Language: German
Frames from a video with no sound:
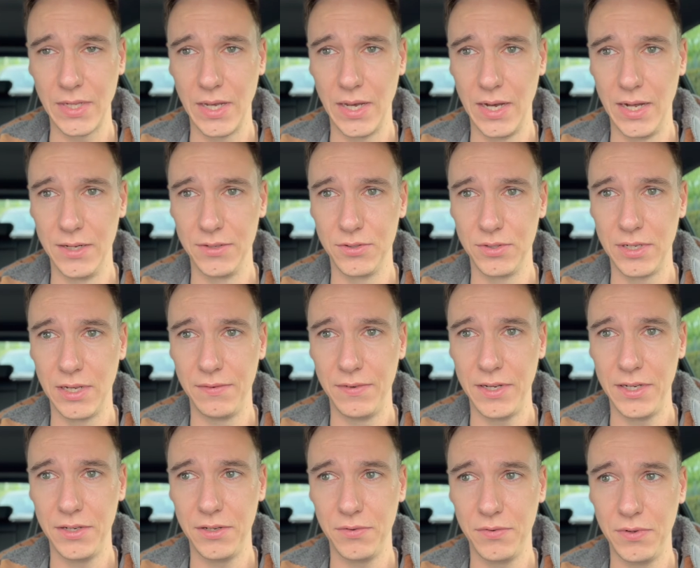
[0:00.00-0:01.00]
Also da
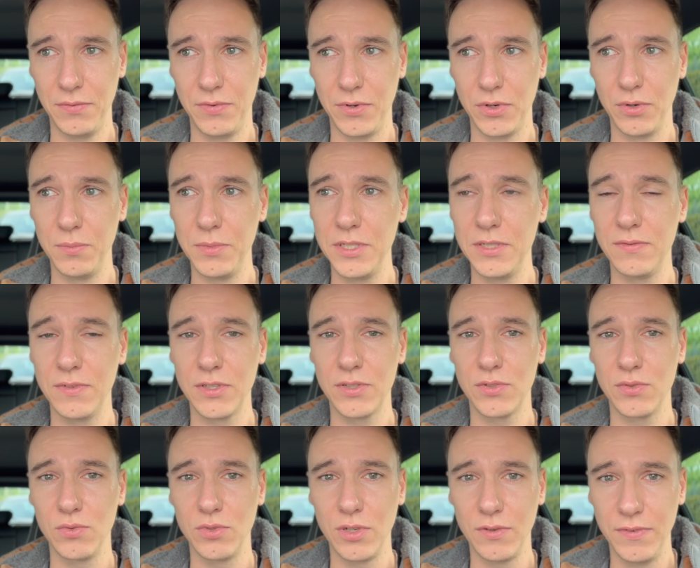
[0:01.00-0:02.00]
werde ich auf jeden Fall noch ein bisschen
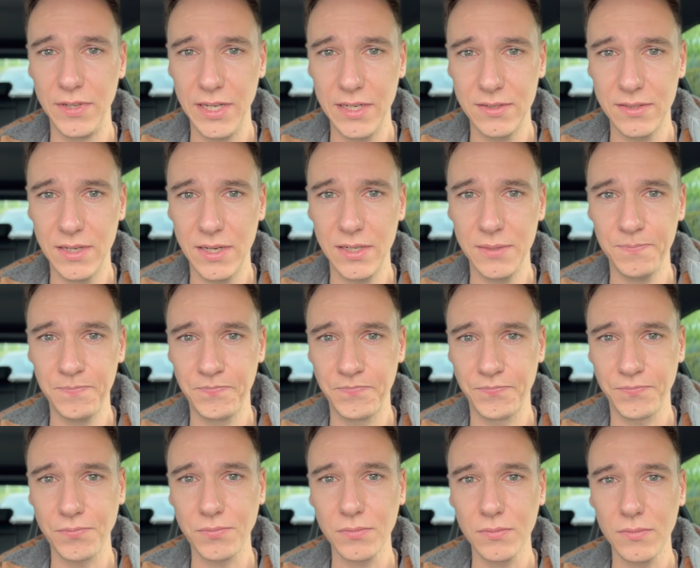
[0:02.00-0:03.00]
was unterwegs sein.
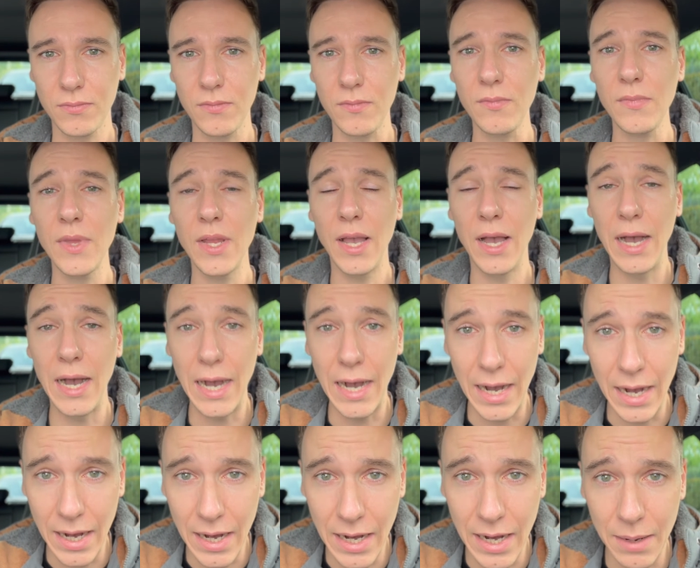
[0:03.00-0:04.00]

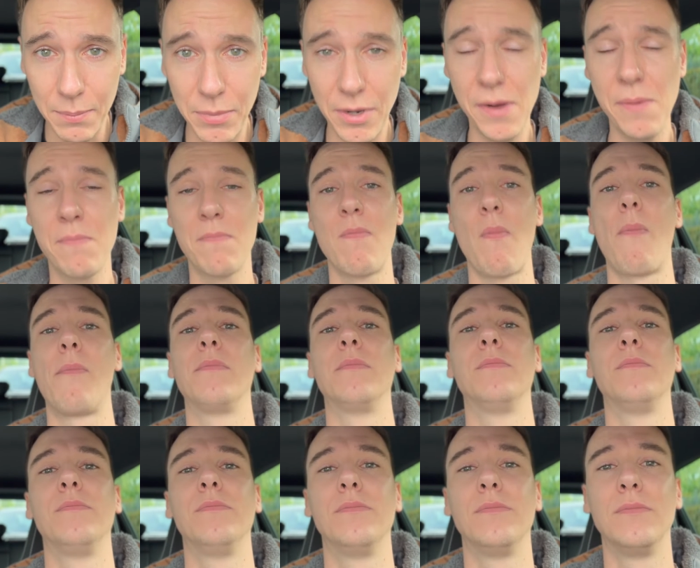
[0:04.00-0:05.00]
Aber
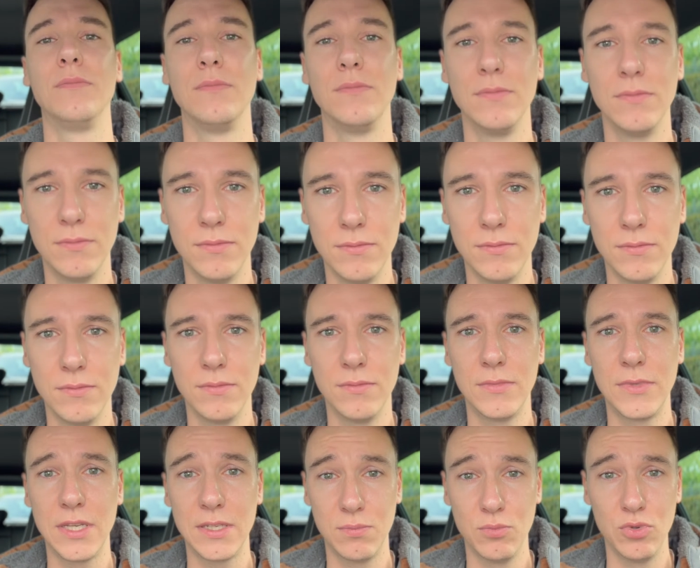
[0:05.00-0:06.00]

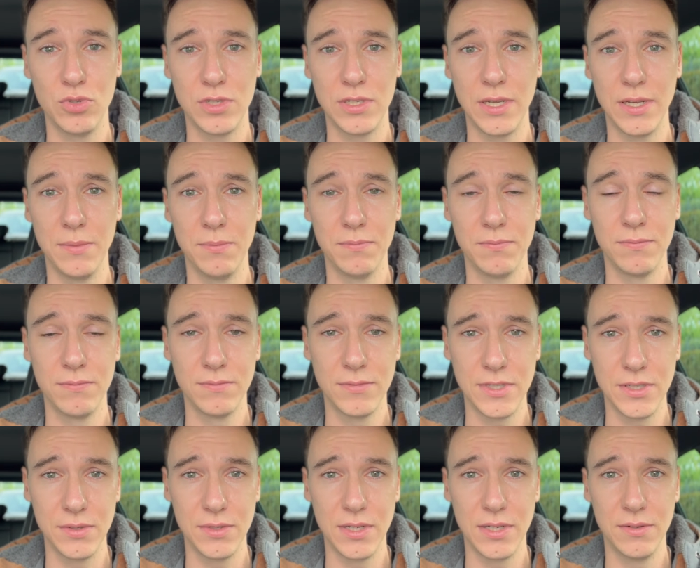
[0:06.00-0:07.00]
das muss ja eben
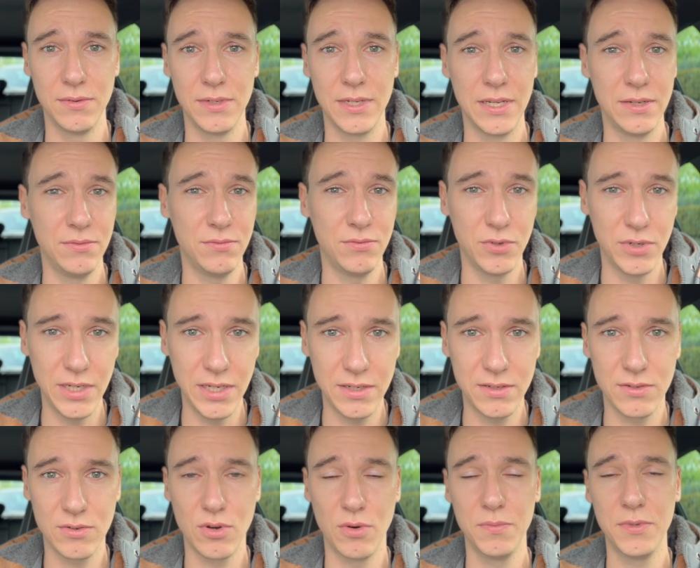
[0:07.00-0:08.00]
so sein, denn von
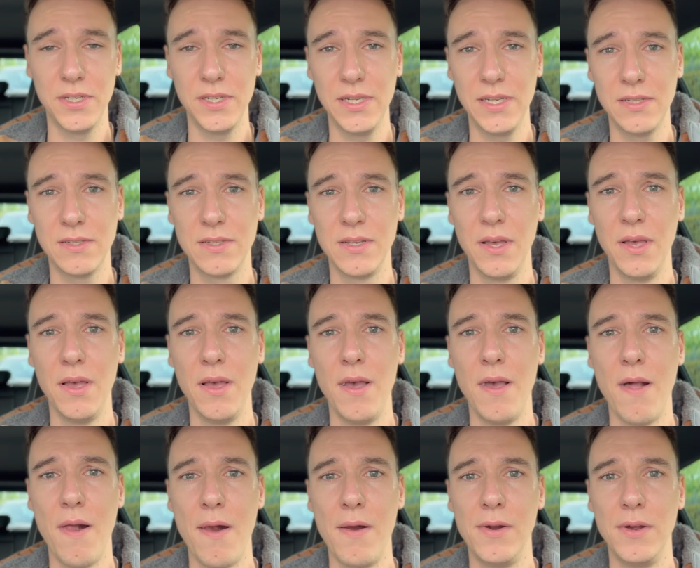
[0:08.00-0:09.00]
nichts kommt ja nichts.
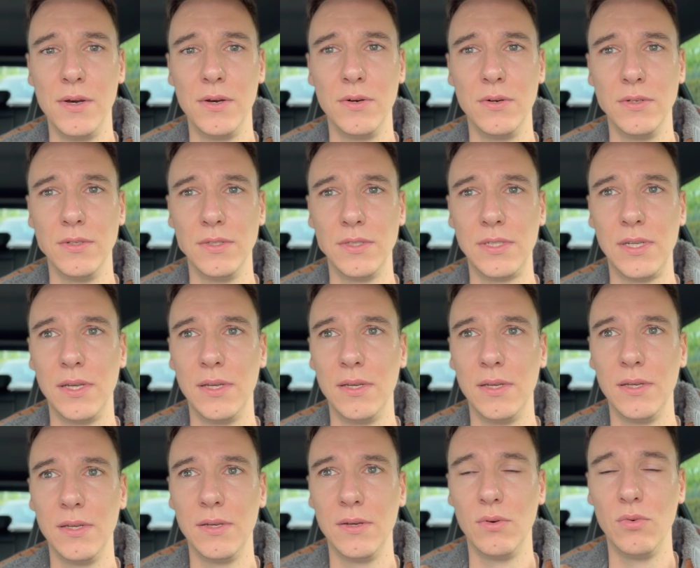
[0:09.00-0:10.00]
Und
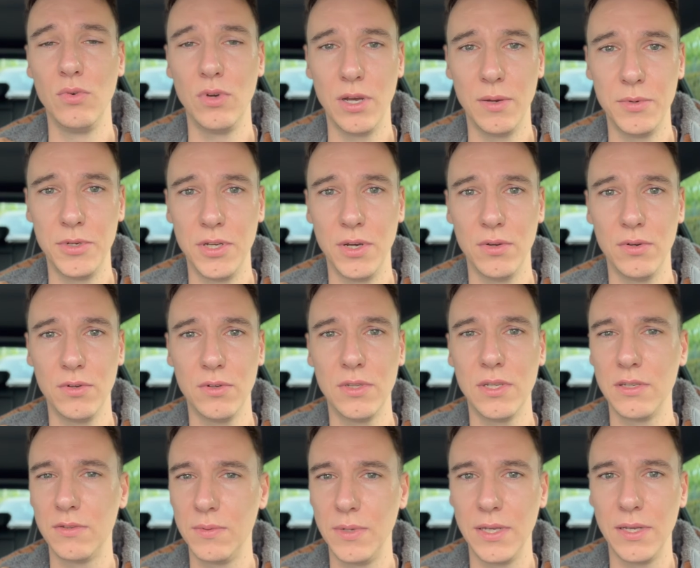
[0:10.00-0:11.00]
Hunger habe ich auch noch,
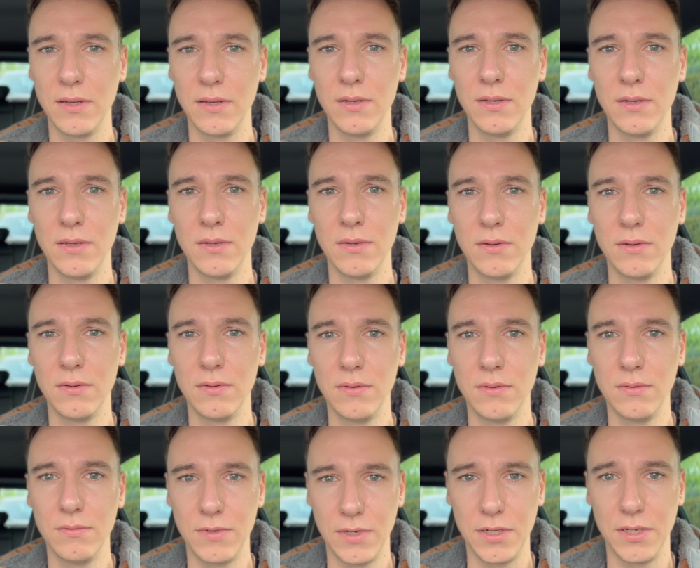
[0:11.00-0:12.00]
deswegen
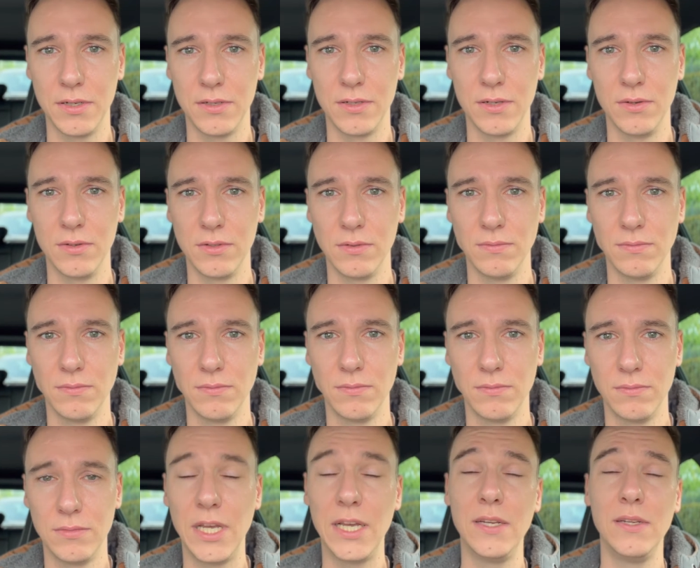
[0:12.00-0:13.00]
fahre ich jetzt nach Hause.
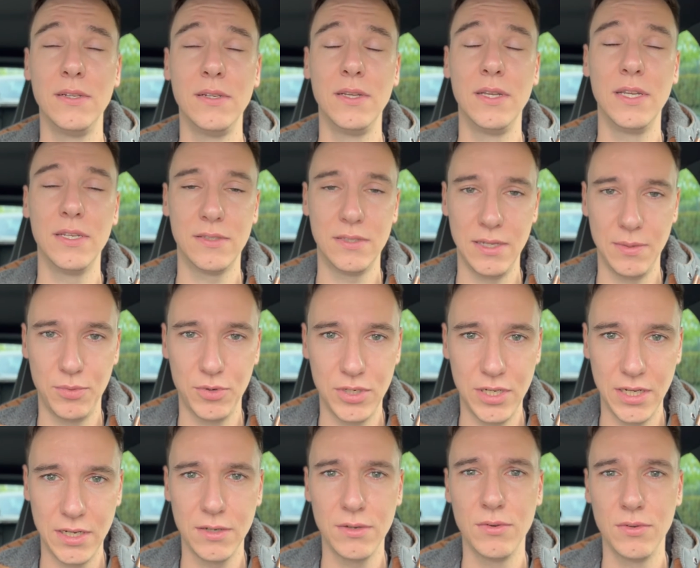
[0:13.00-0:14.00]
Nein, erst in die
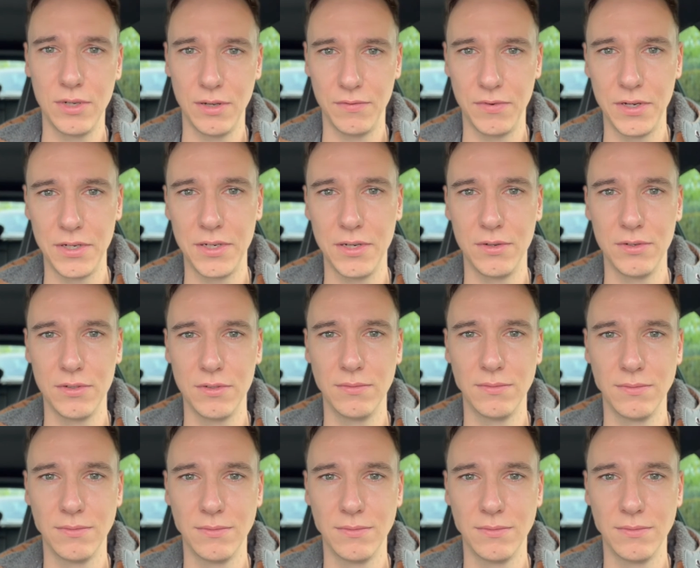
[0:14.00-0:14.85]
Apotheke und dann fahre ich nach Hause.